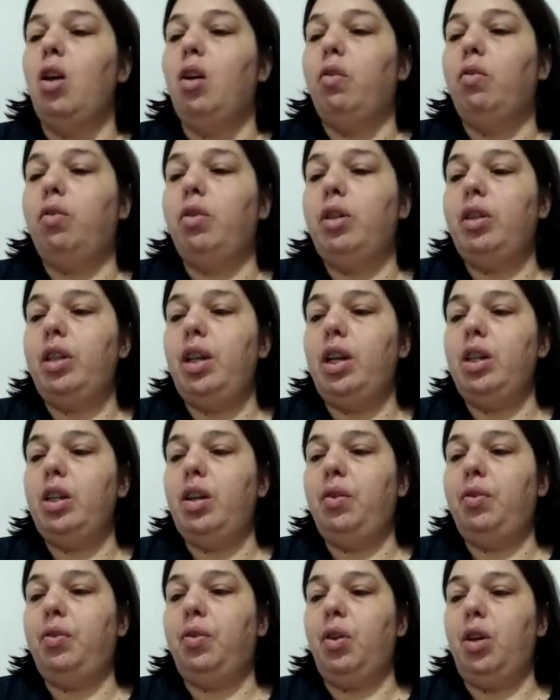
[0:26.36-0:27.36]
Você já
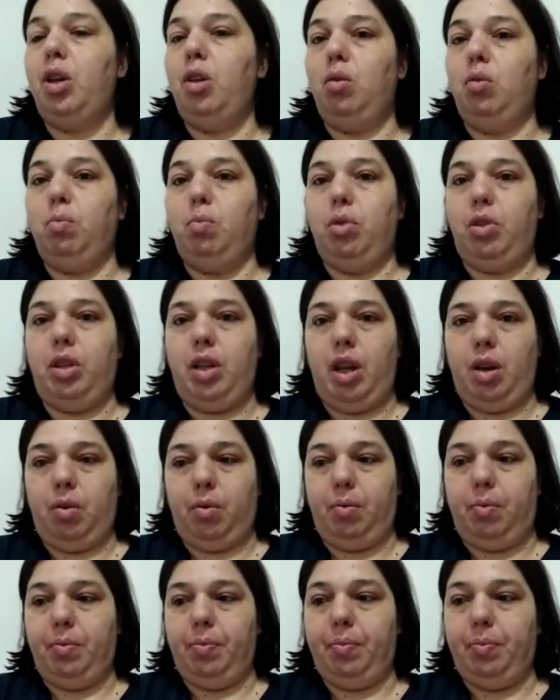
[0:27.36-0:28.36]
foi em um museu?
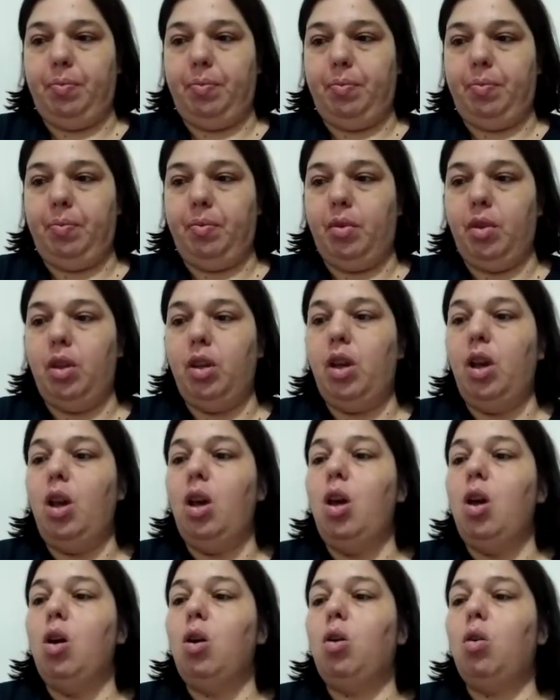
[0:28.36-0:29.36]

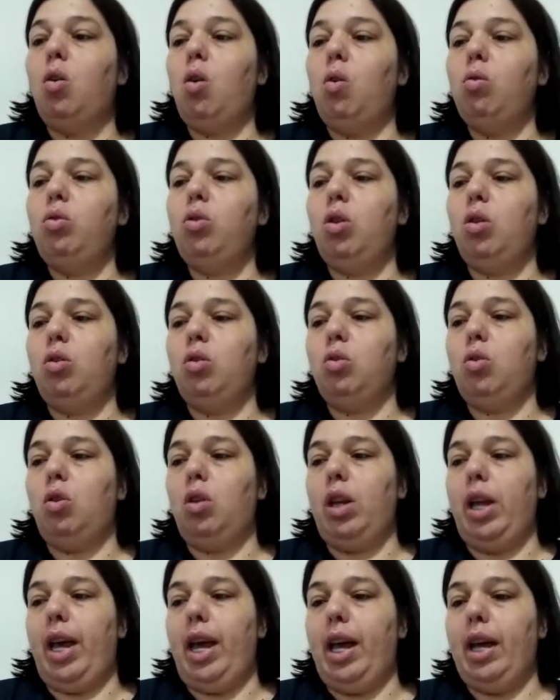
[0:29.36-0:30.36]
Conte aos
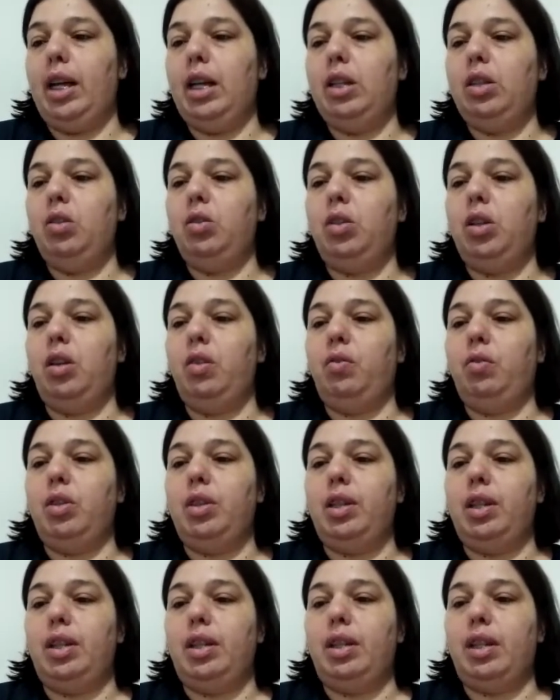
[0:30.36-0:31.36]
colegas o que
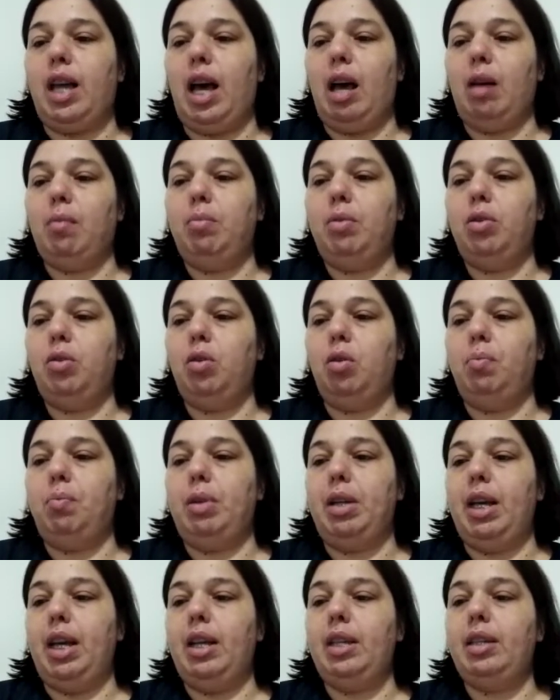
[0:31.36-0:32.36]
você sabe
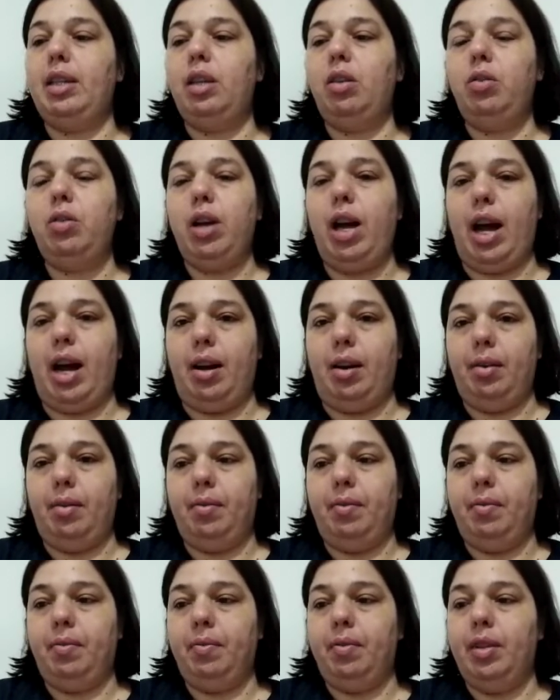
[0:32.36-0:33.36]
sobre esse lugar.
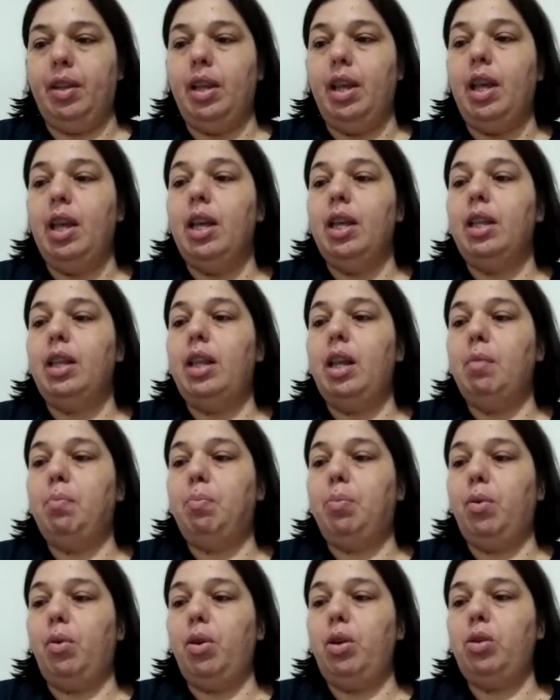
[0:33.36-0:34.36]

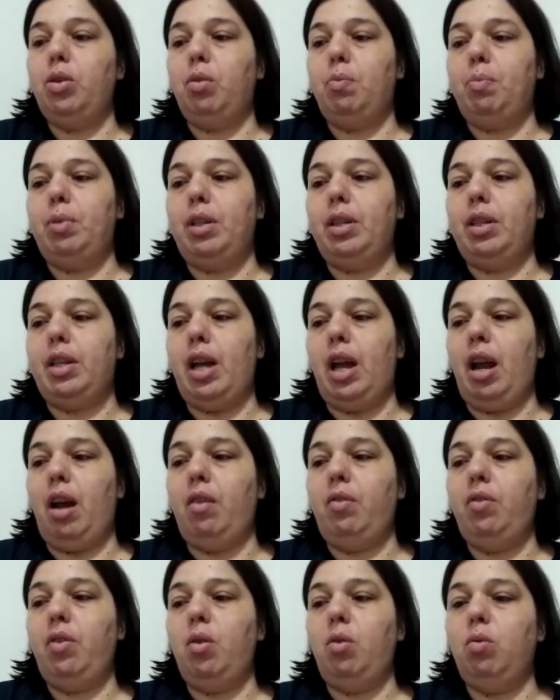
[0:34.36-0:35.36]
Depois
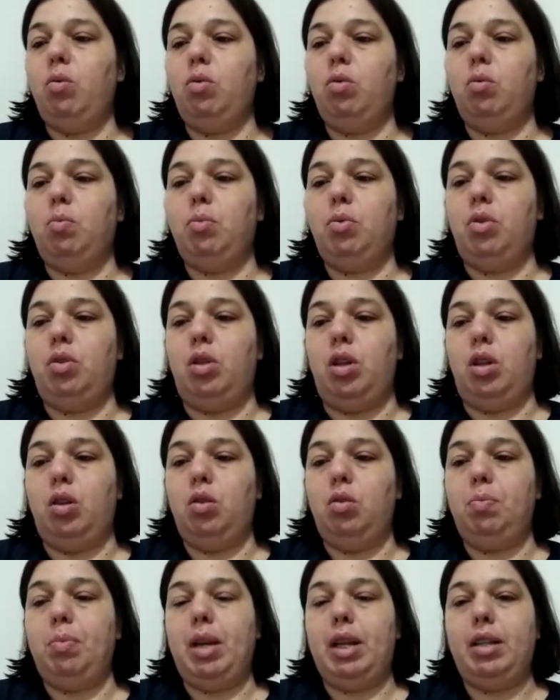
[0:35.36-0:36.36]
observe alguns
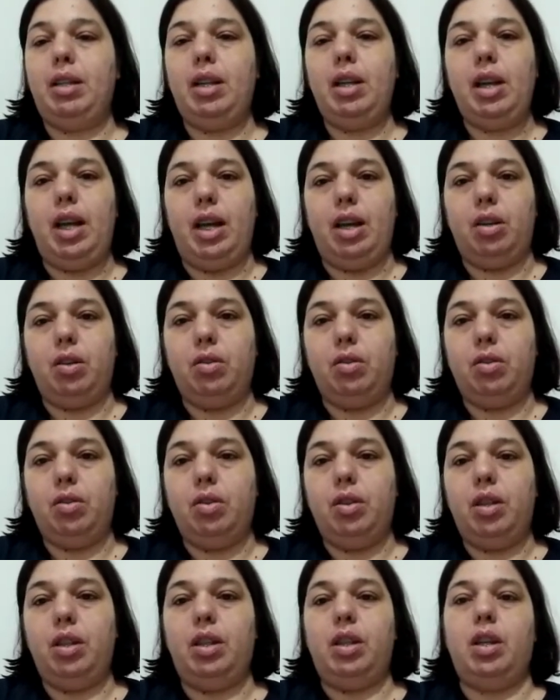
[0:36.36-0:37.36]
museus brasileiros.
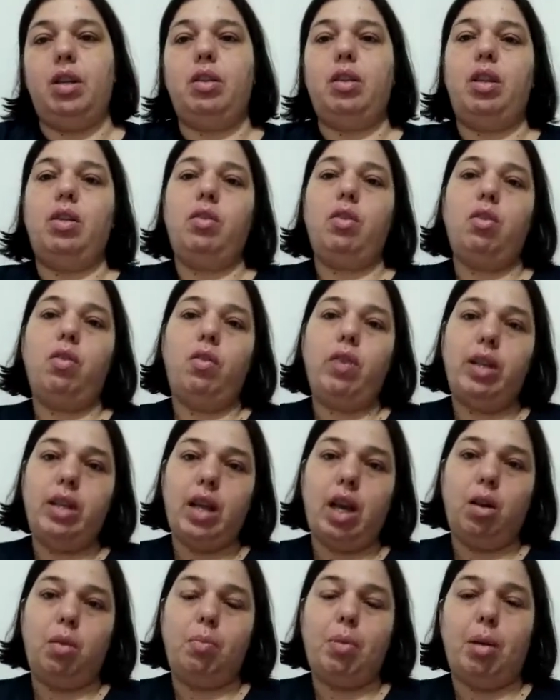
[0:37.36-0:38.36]
Então vocês vão
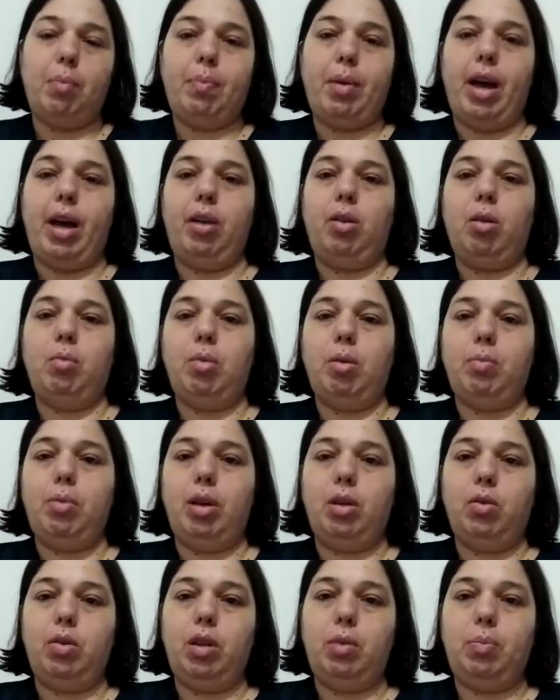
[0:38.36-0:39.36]
conversar com o papai e com a mamãe
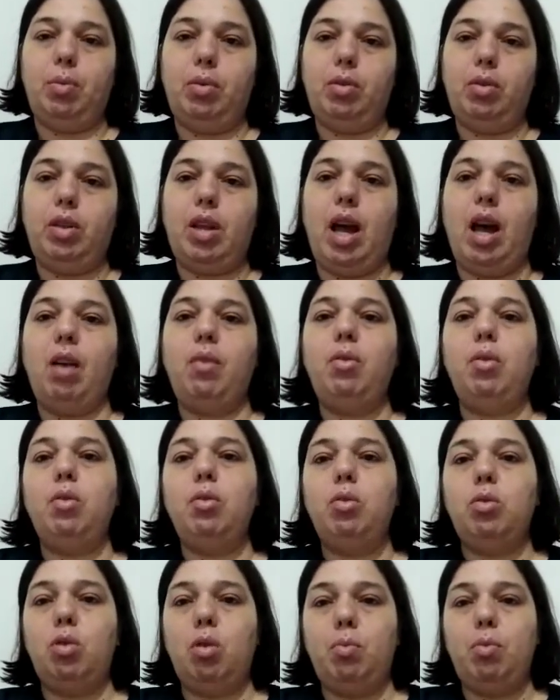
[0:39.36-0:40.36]
com o responsável,
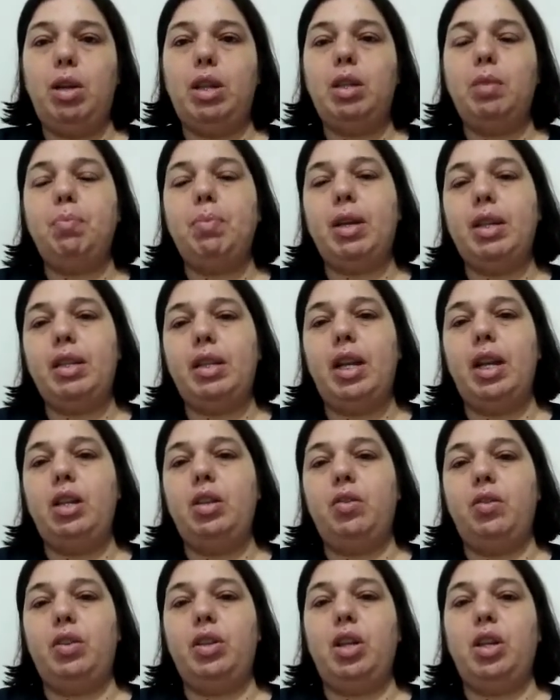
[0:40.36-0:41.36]
sobre esse passeio,
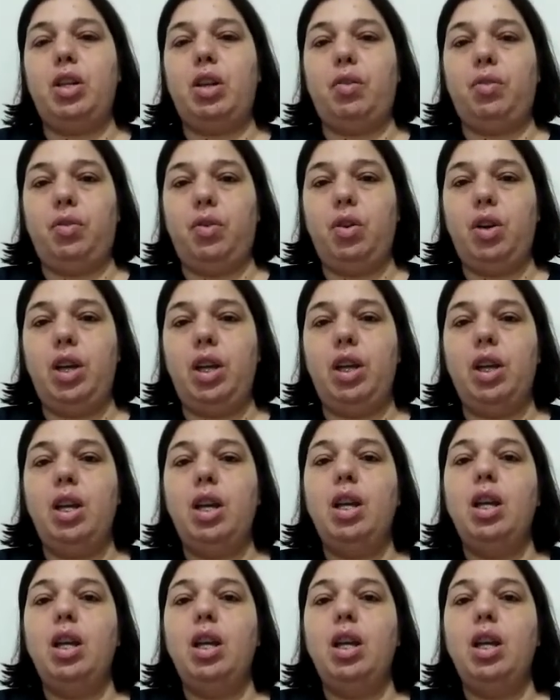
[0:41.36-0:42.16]
se você já foi,